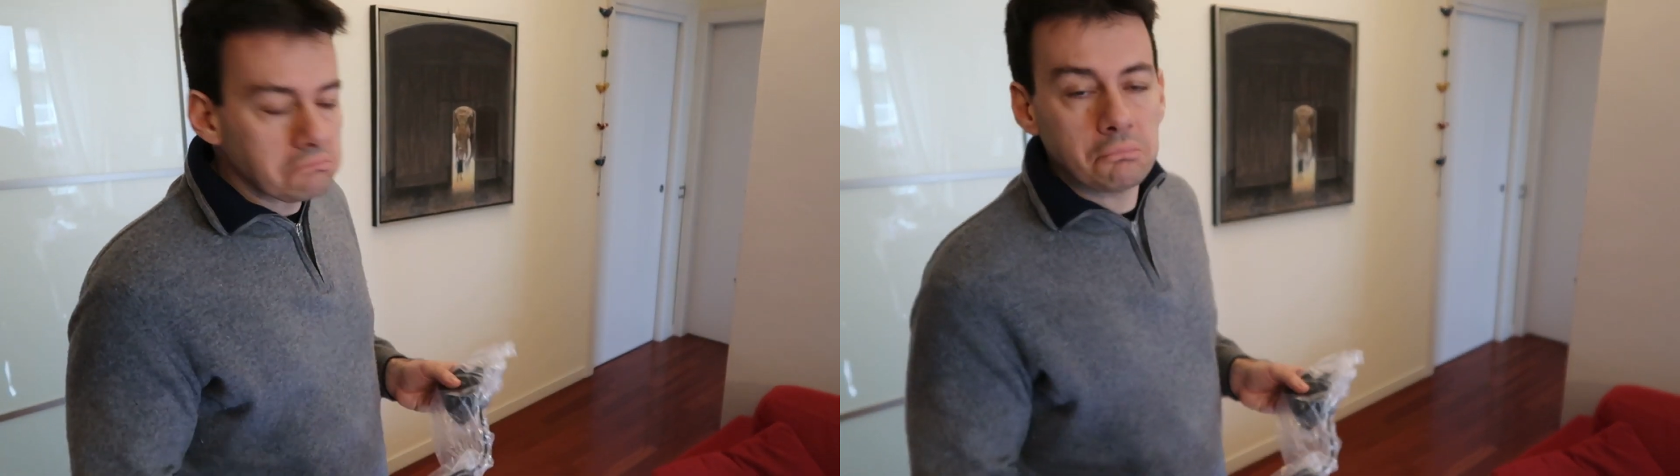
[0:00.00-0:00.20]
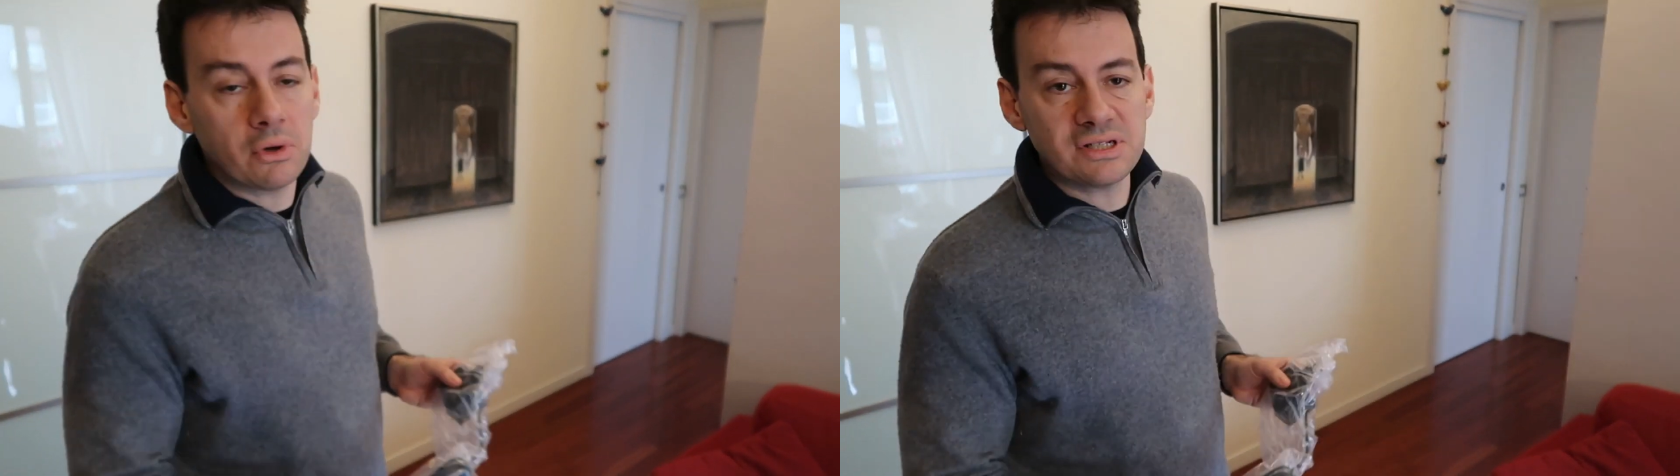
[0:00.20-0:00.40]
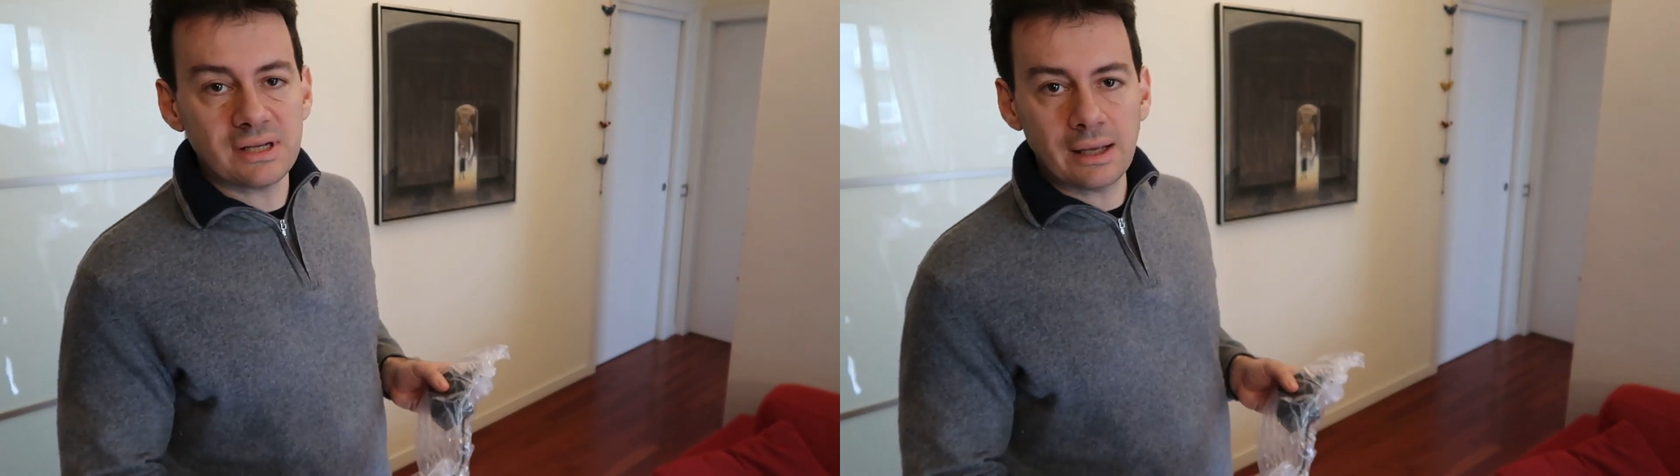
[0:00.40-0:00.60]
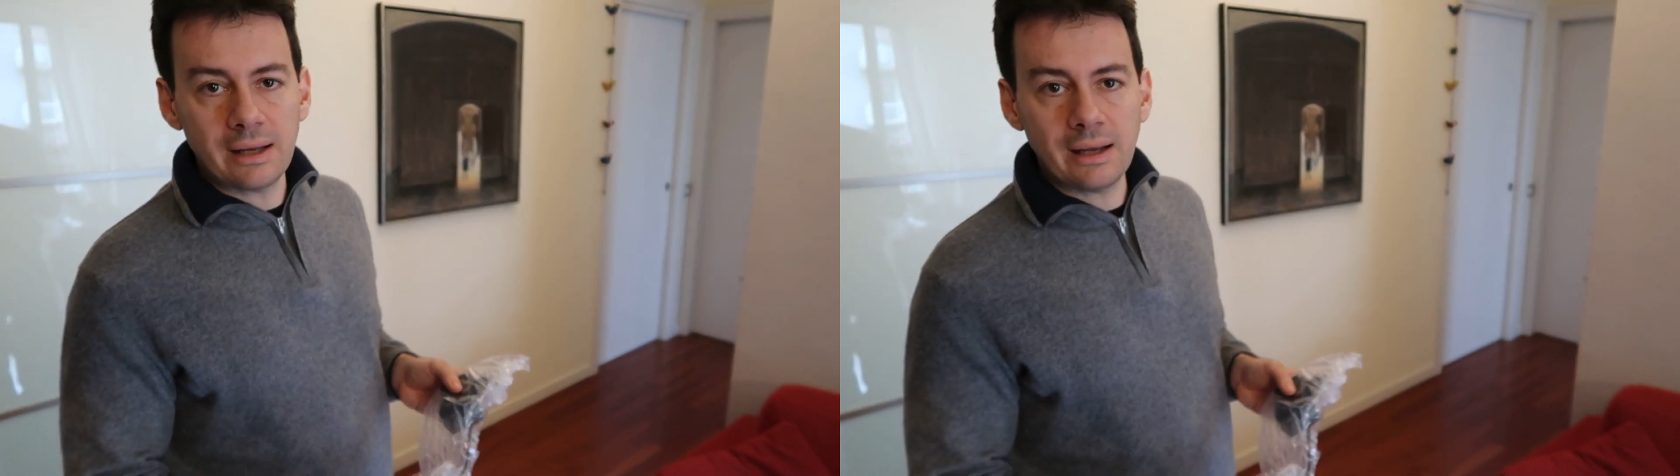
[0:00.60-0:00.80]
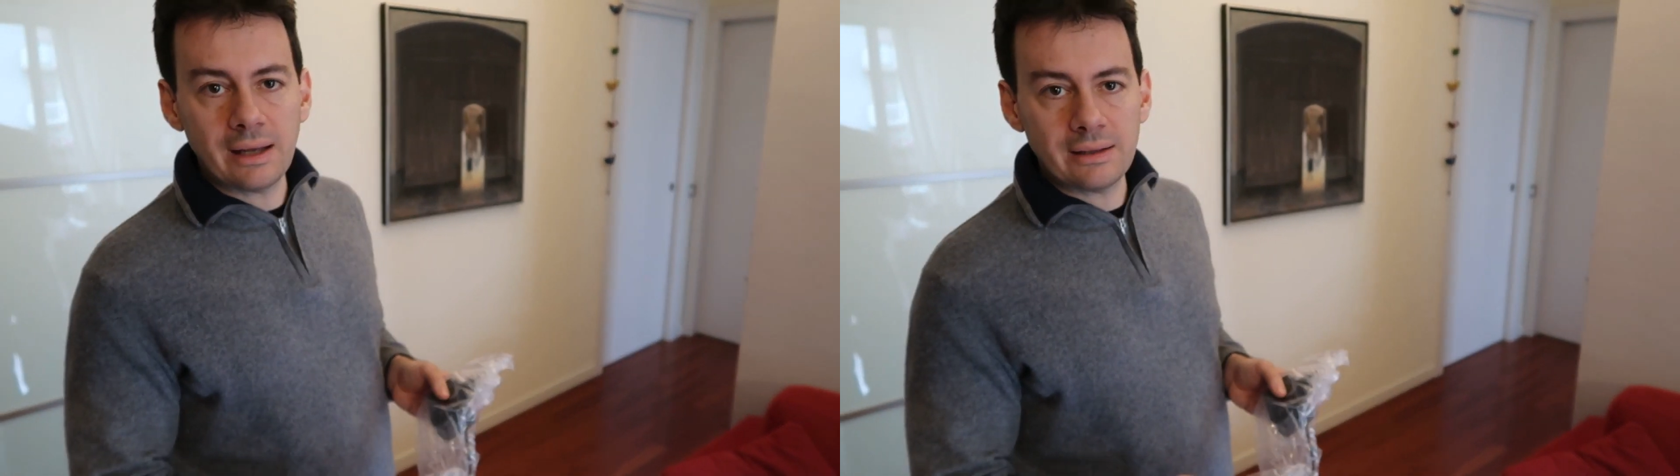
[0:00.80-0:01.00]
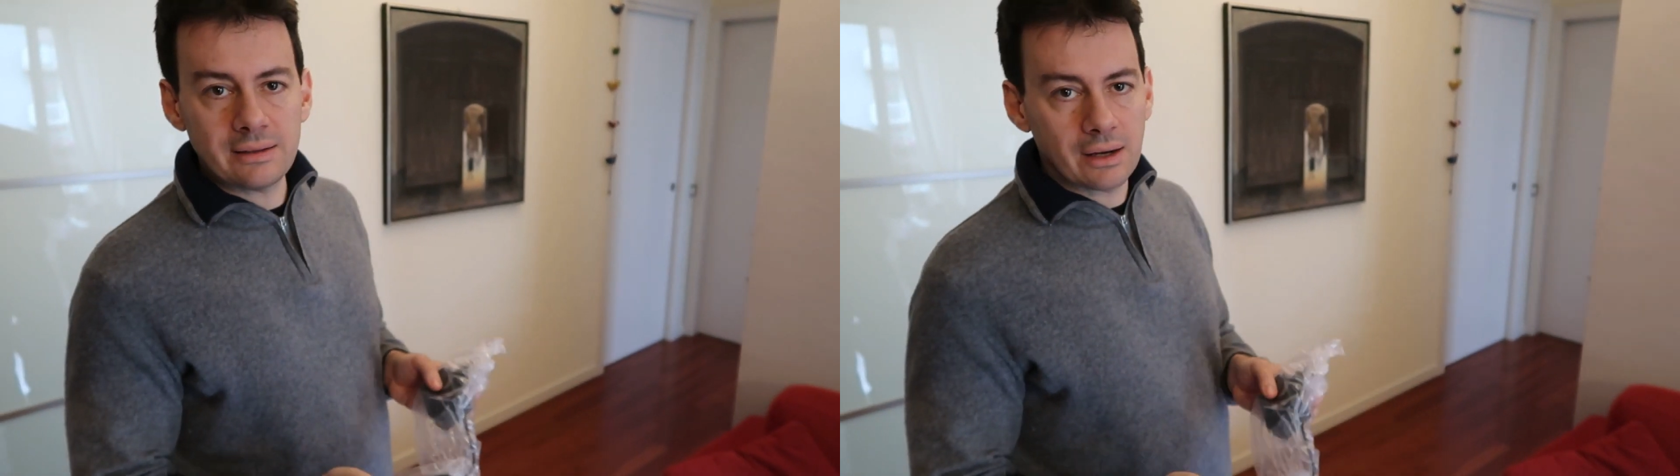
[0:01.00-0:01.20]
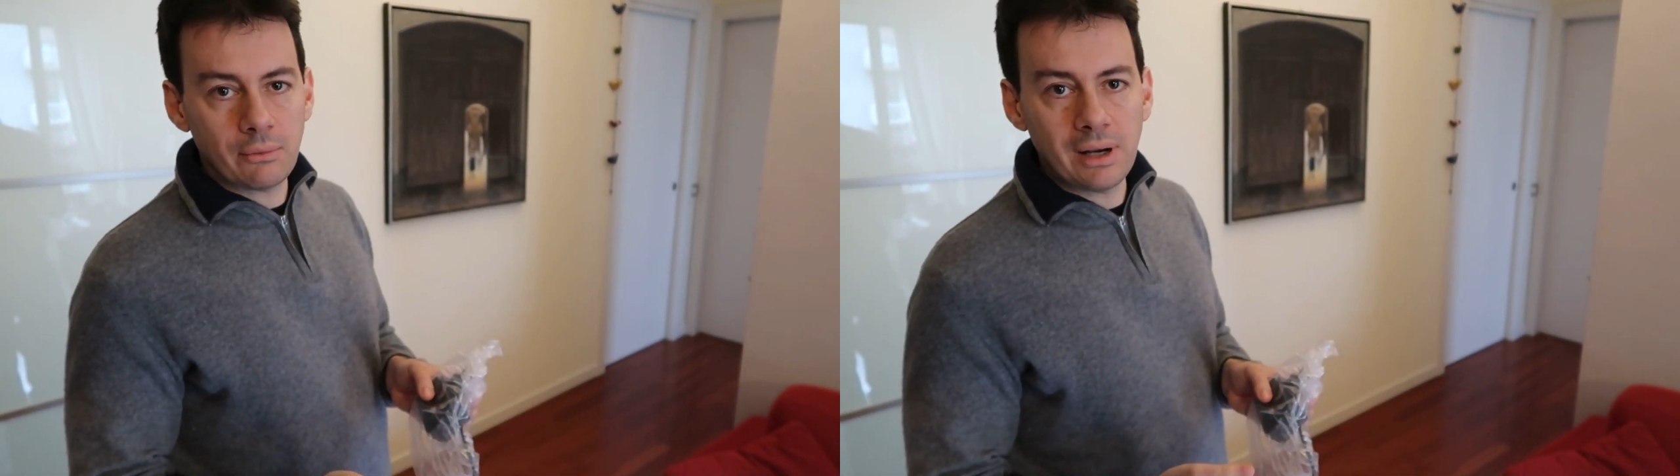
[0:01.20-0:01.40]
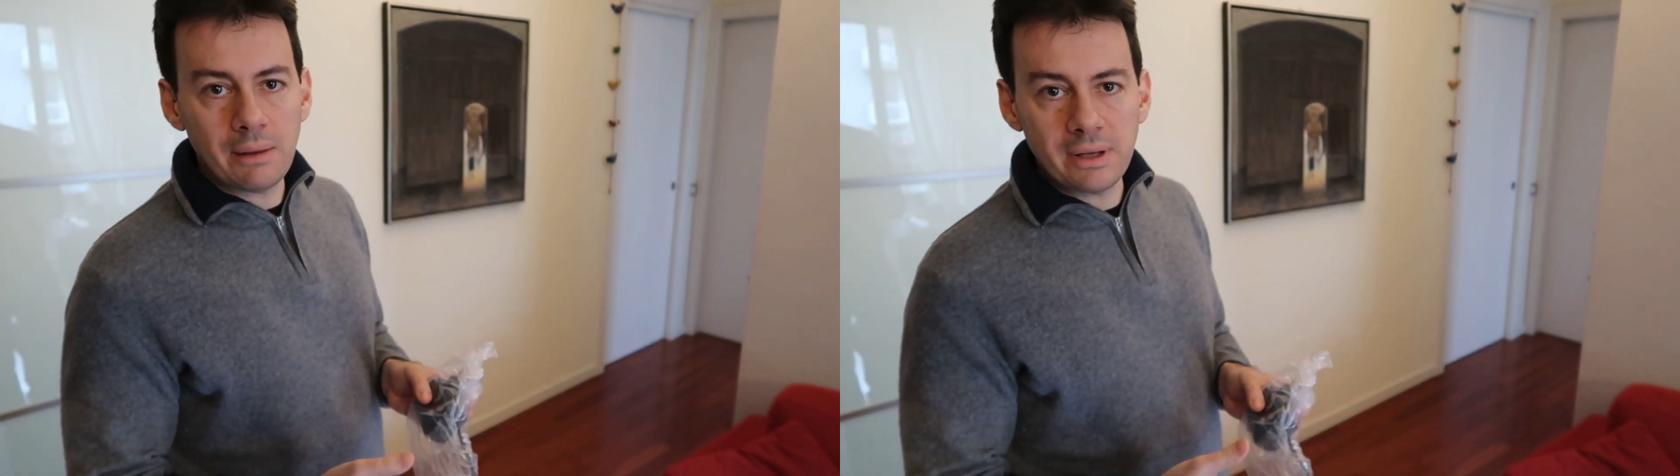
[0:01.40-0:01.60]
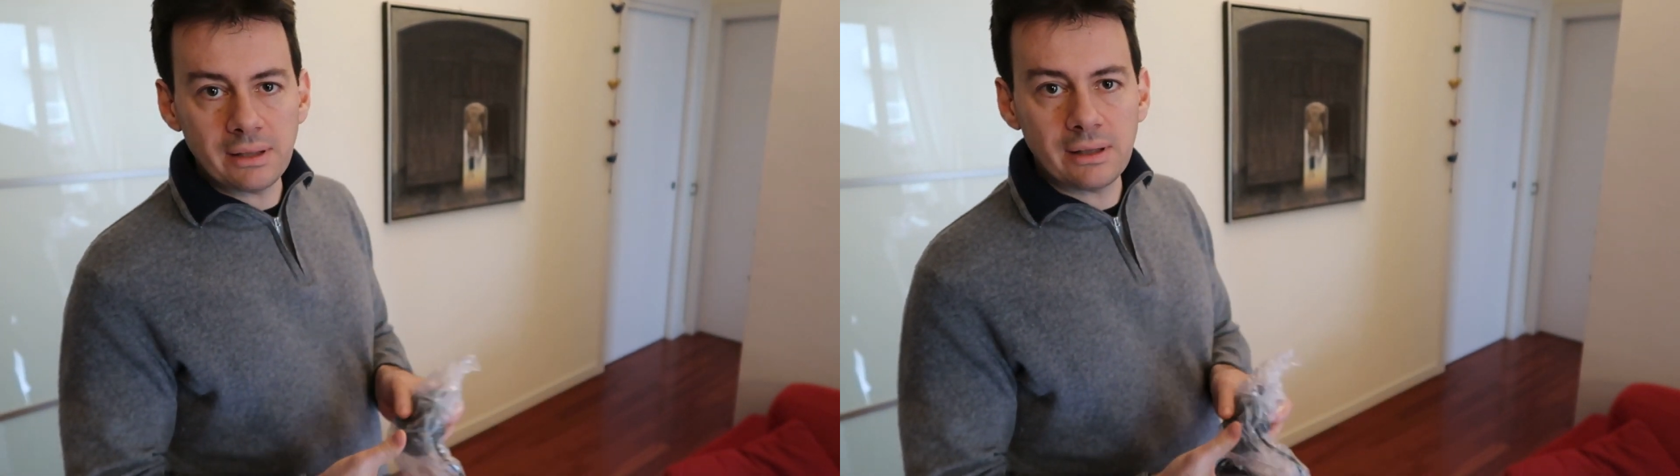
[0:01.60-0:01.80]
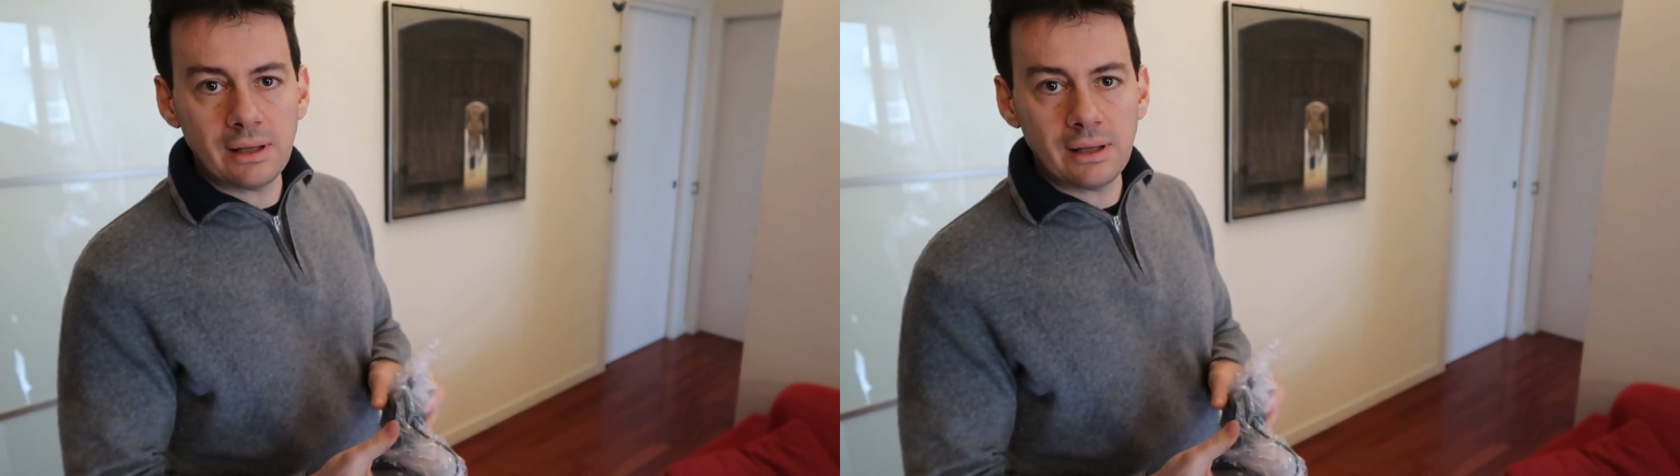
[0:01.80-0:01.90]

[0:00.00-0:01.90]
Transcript: può essere caricata tranquillamente